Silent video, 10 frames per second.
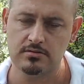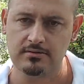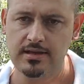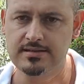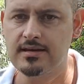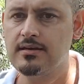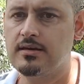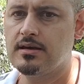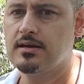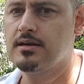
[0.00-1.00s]
Neyse
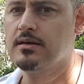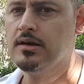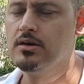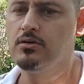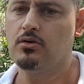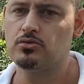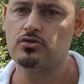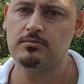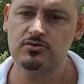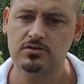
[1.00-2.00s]
e, o
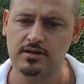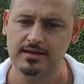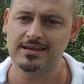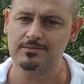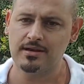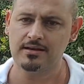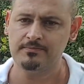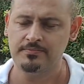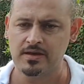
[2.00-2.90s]
tür mevzulara girmeyelim.